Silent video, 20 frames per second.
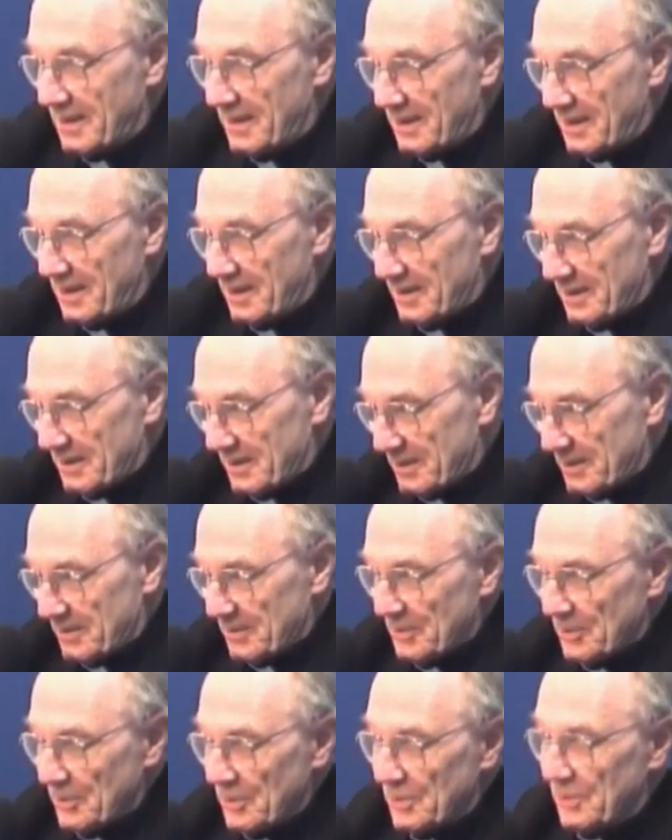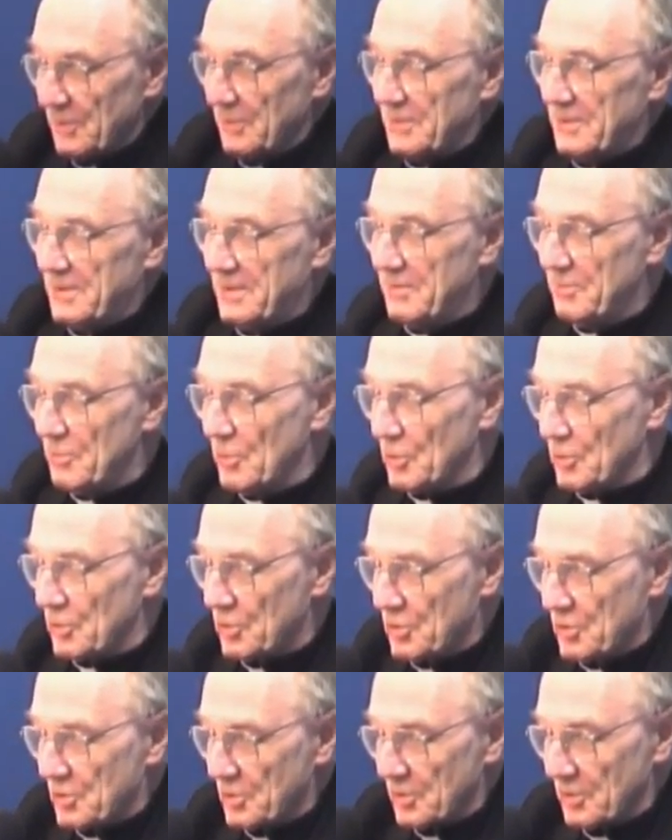et le
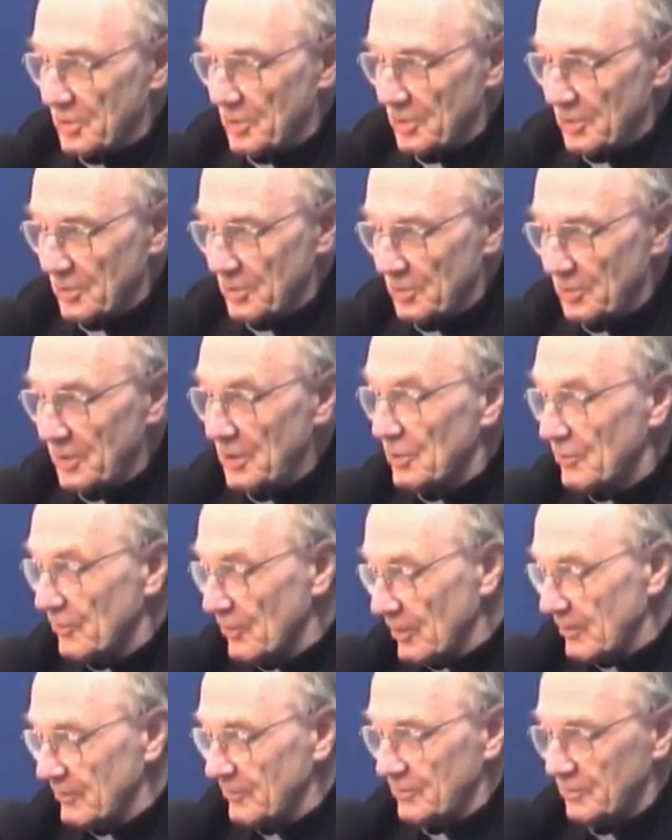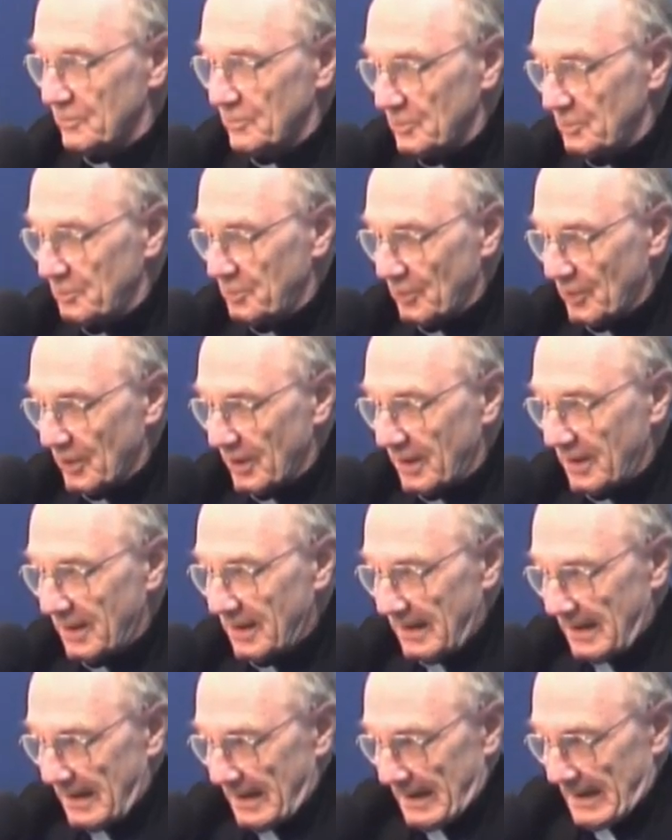dimanche 8 euh, novembre, vous
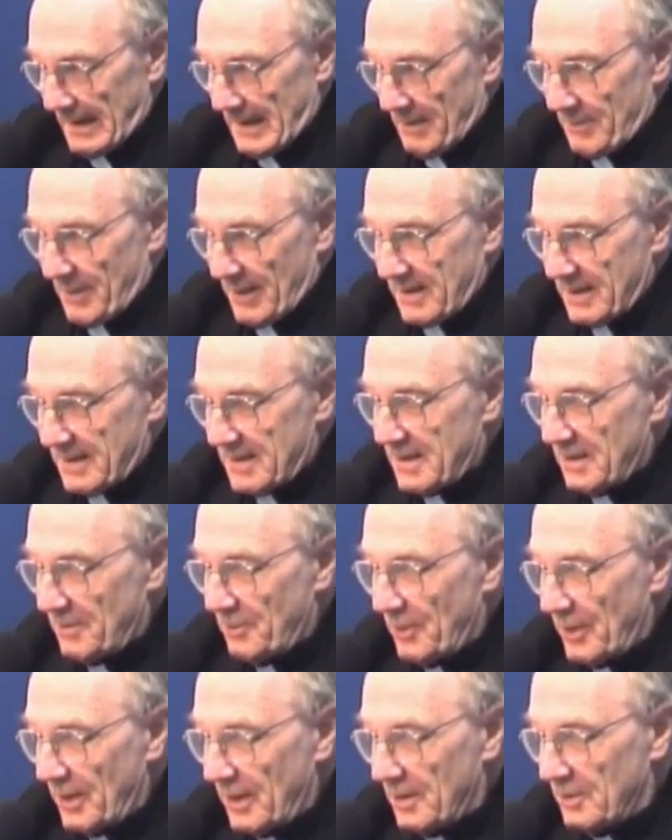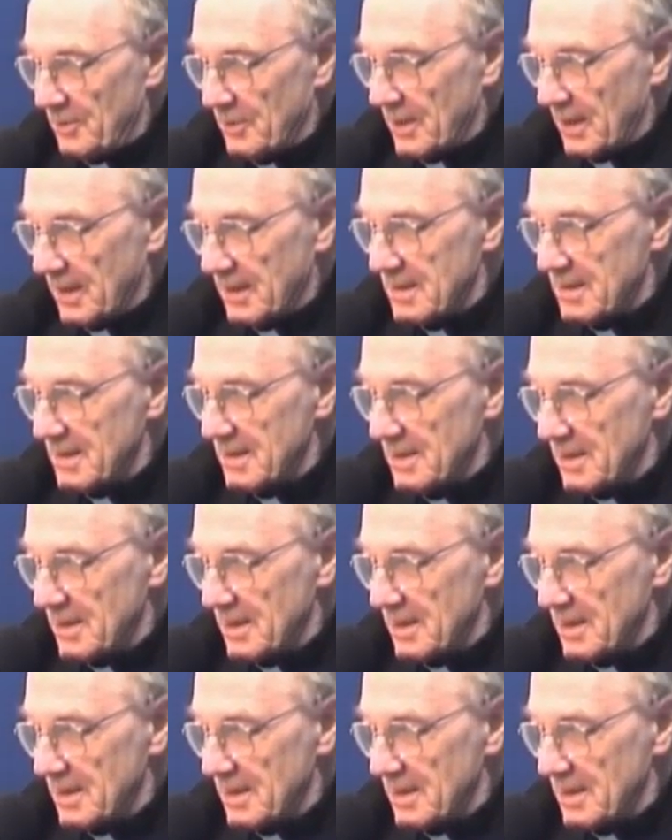pourrez participer à l'Eucharistie